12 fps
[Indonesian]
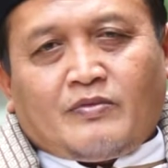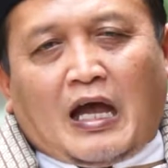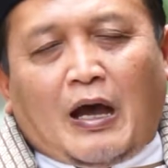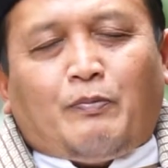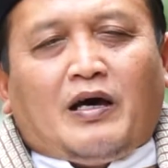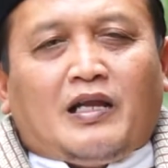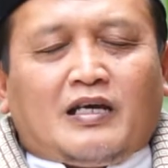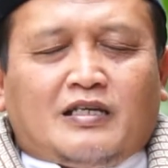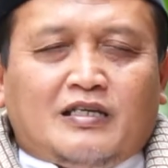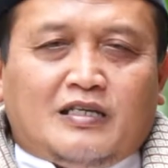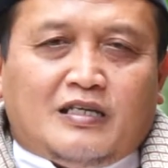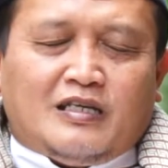
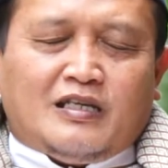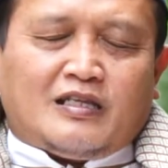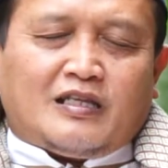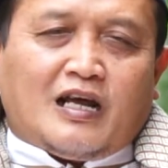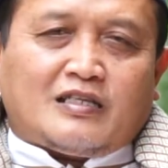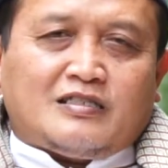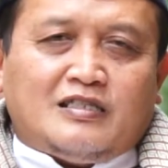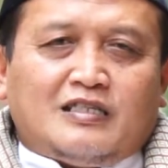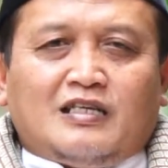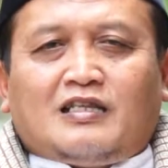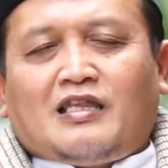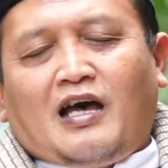Apalagi interaksi
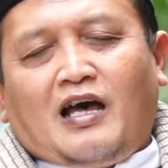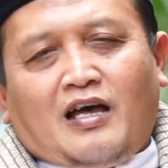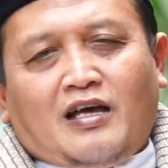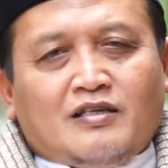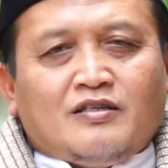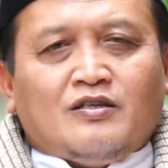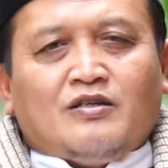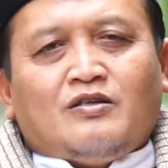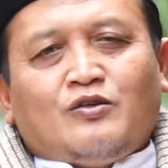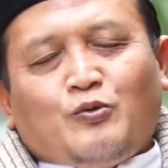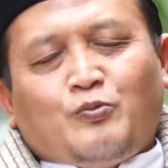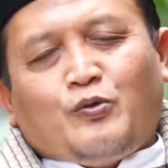kita,
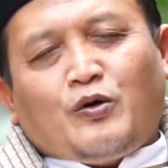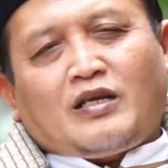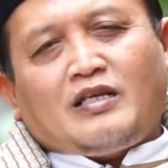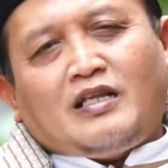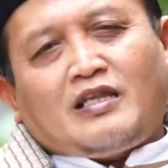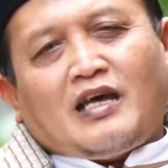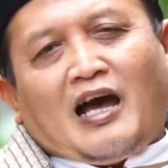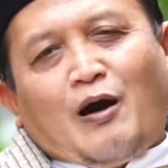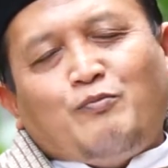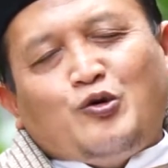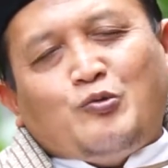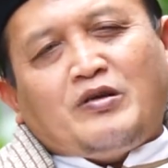hubungan kita,
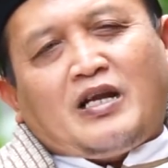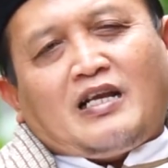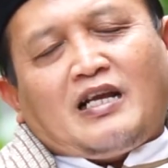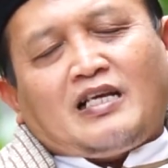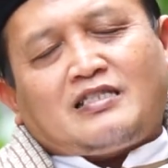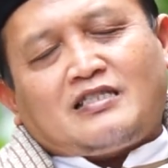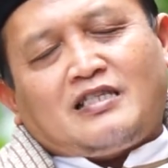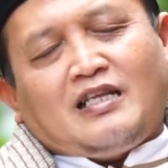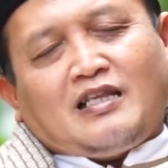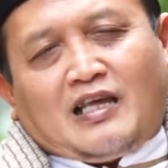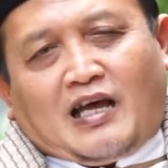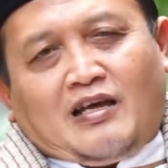habluminan nas
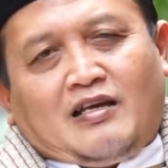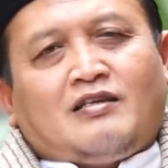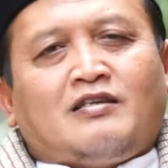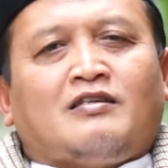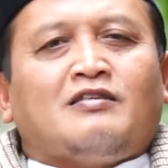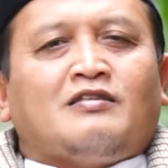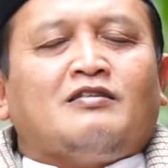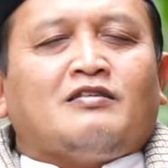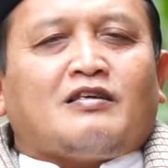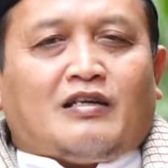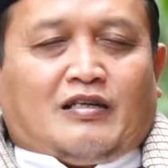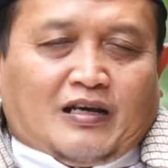kita
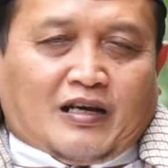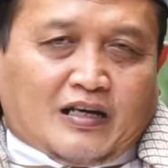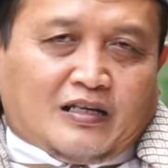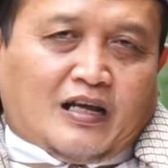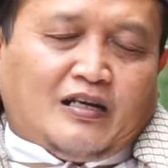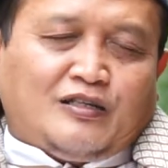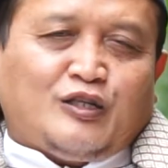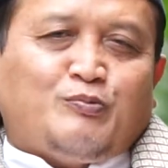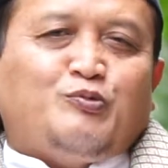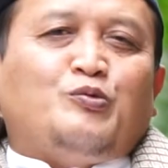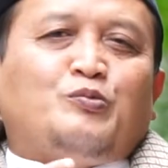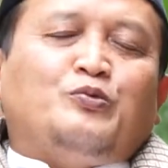kadang-kadang
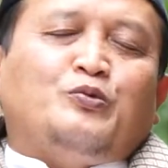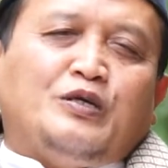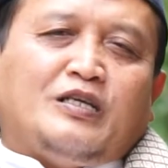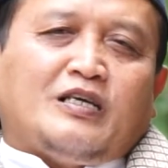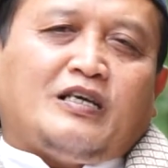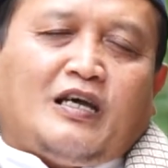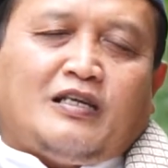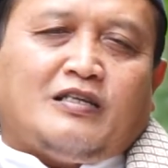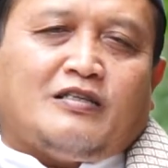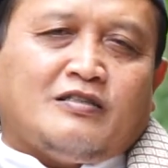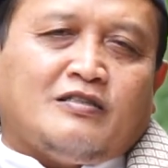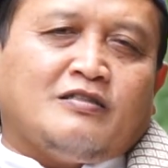dibumbui dengan
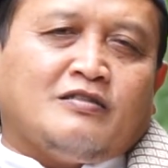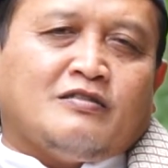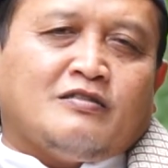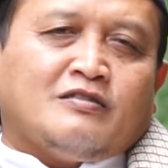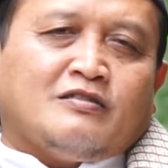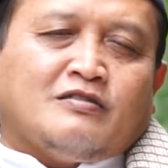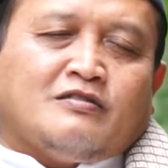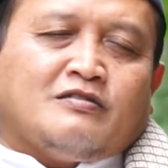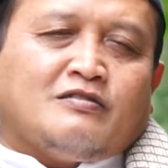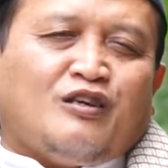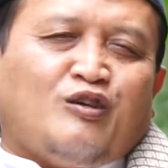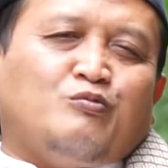
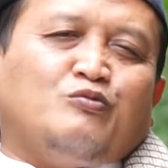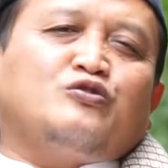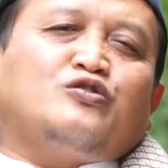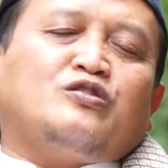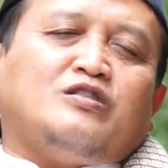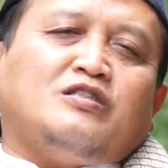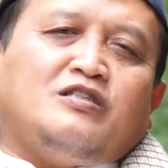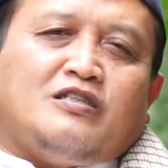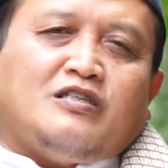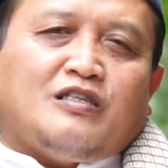emosi,